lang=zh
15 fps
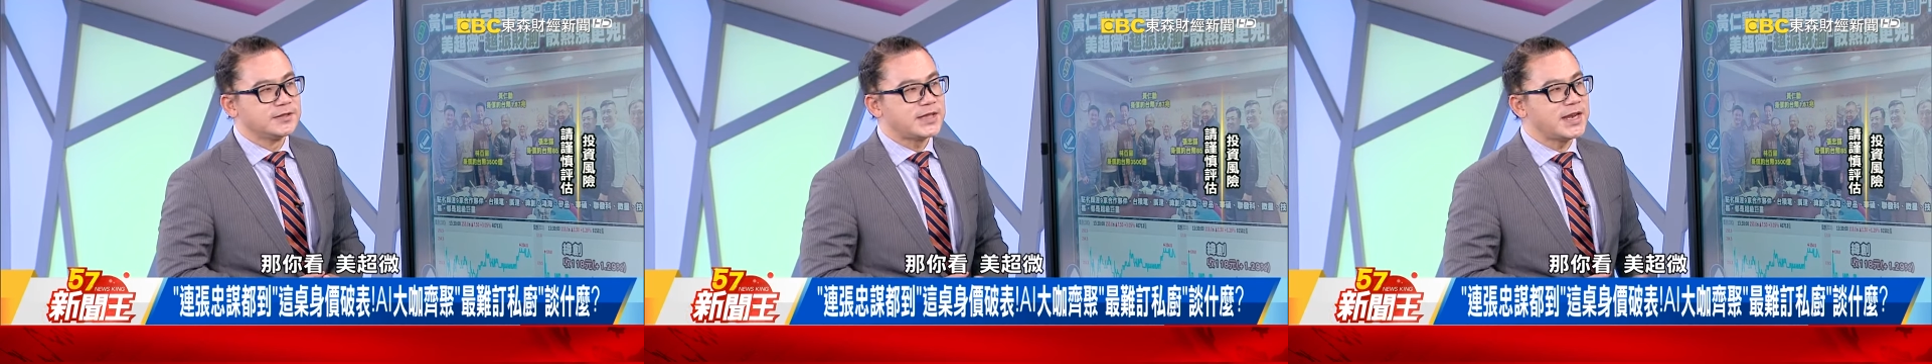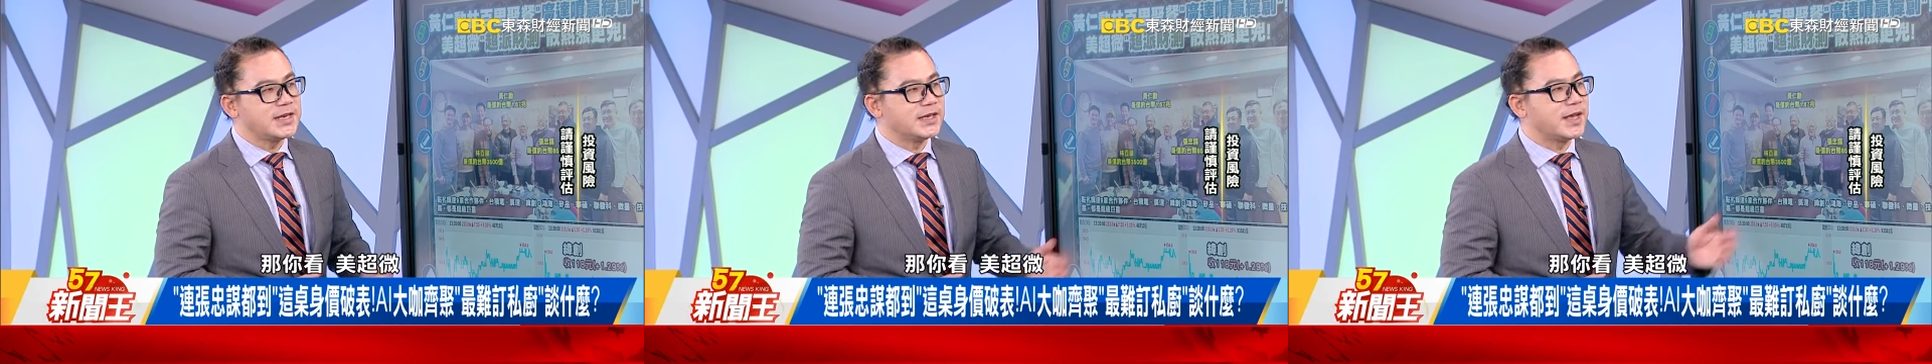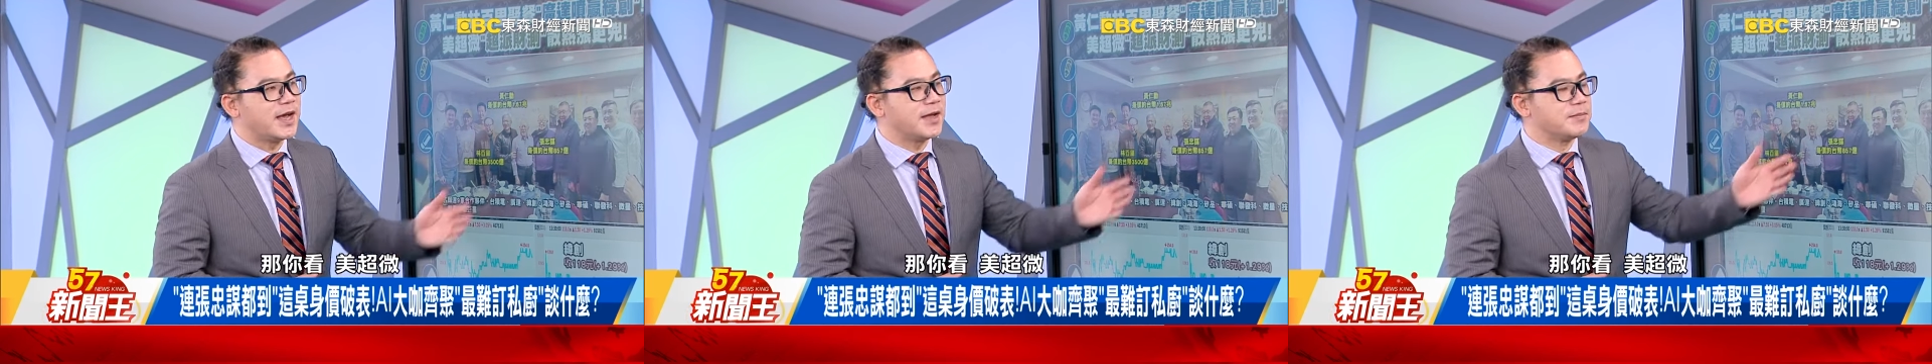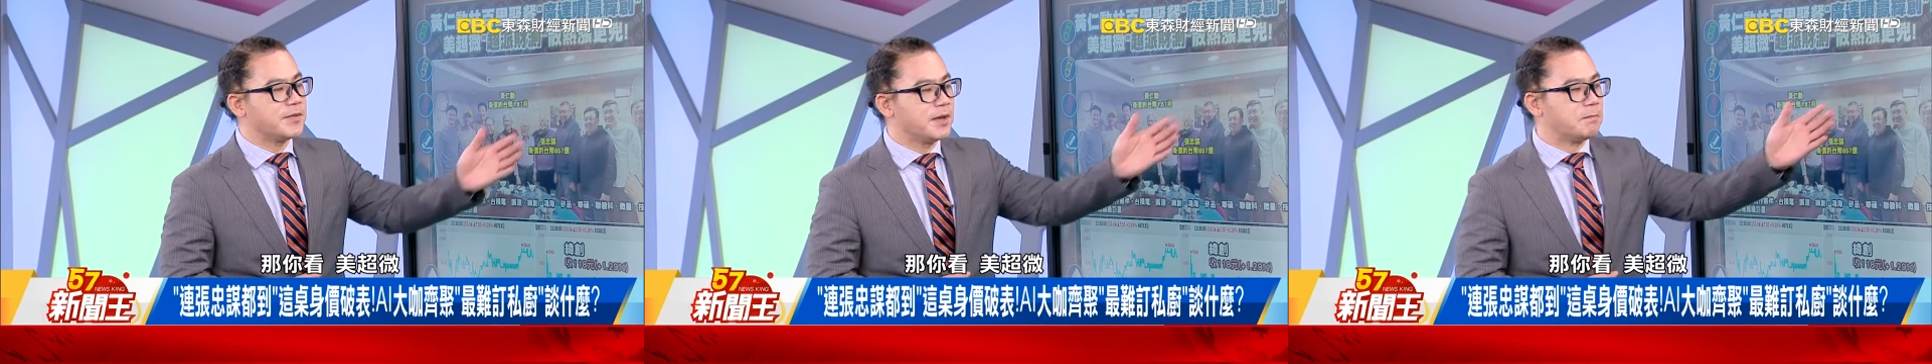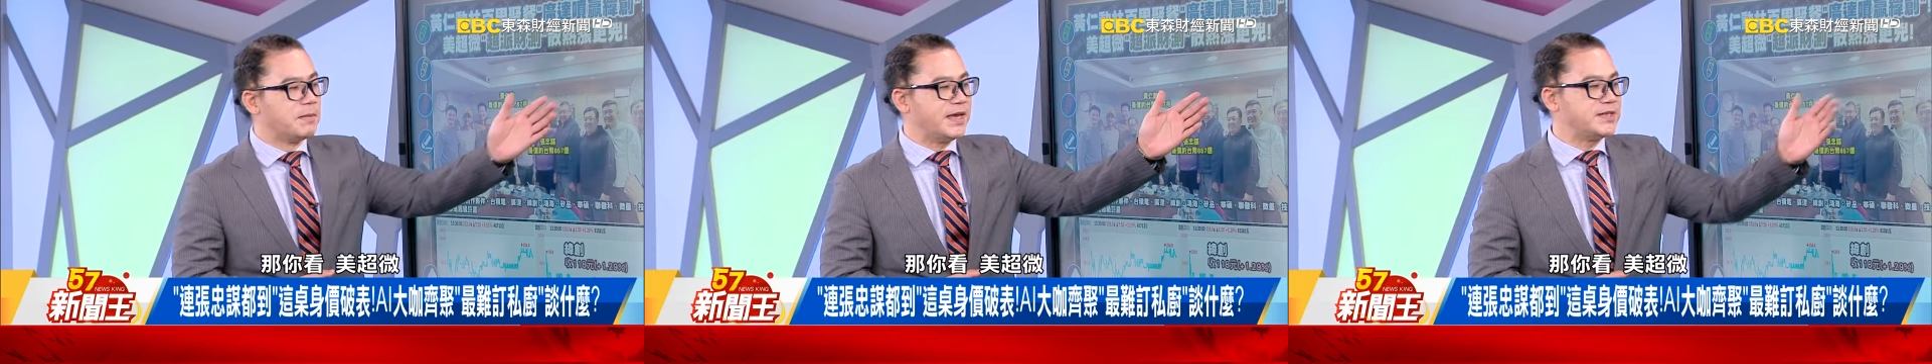但你看
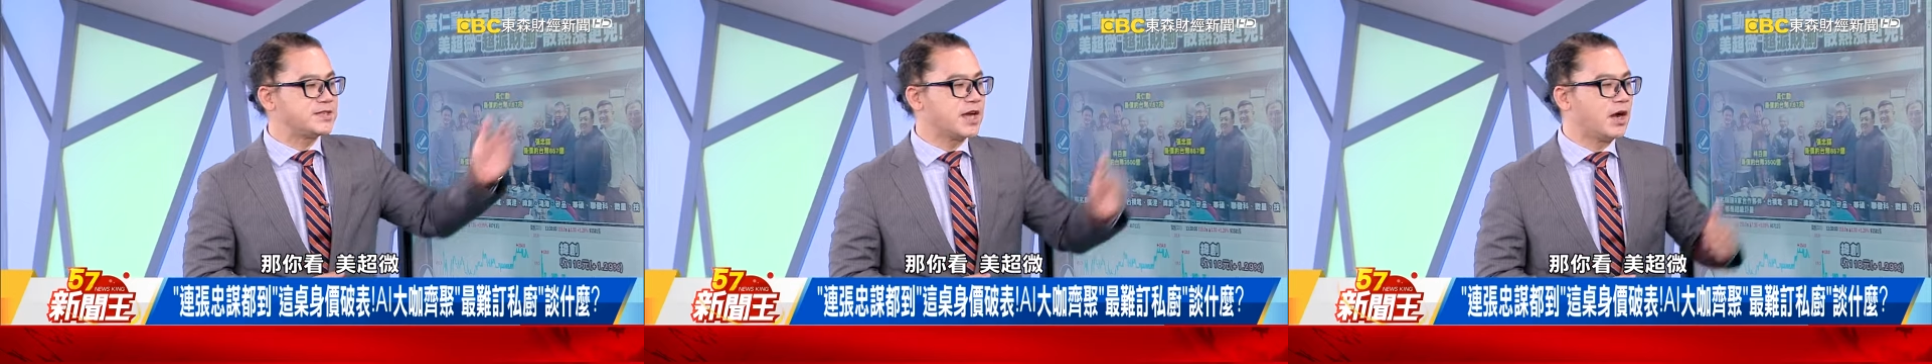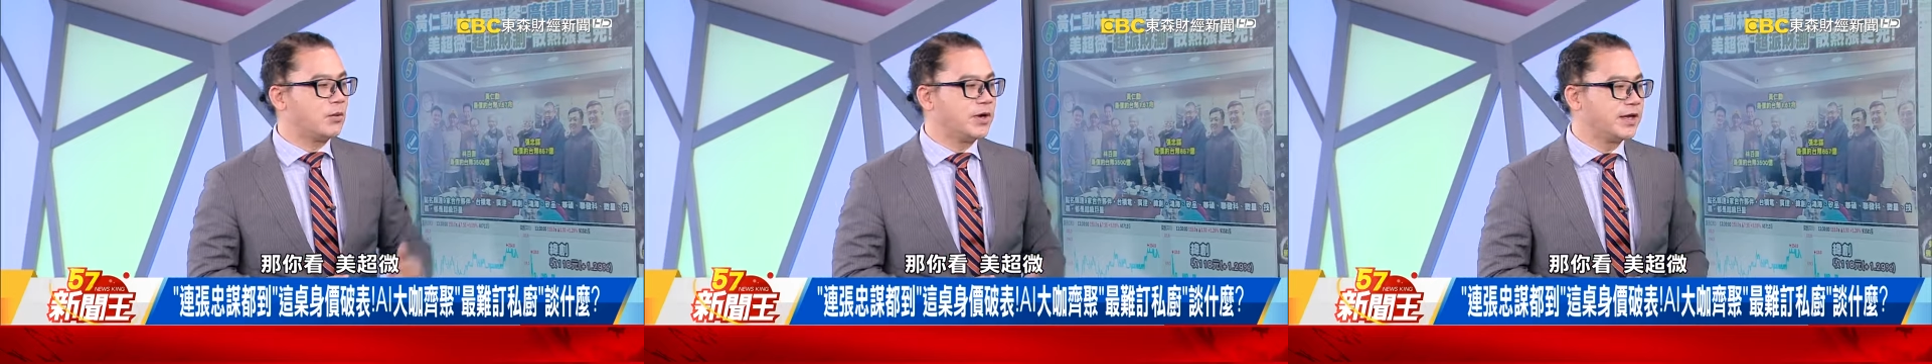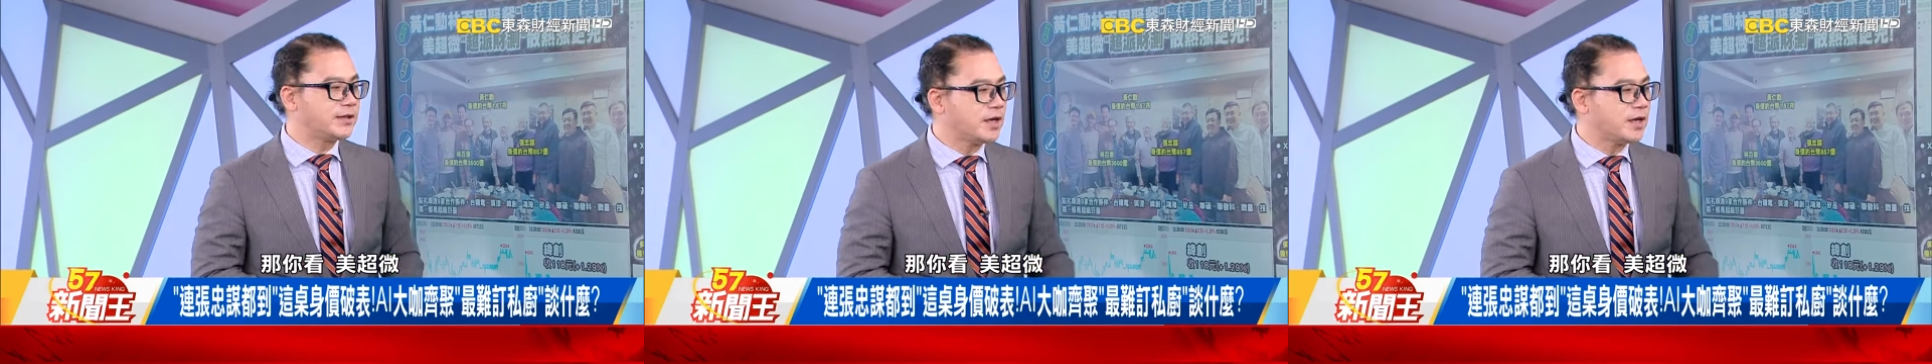美超微，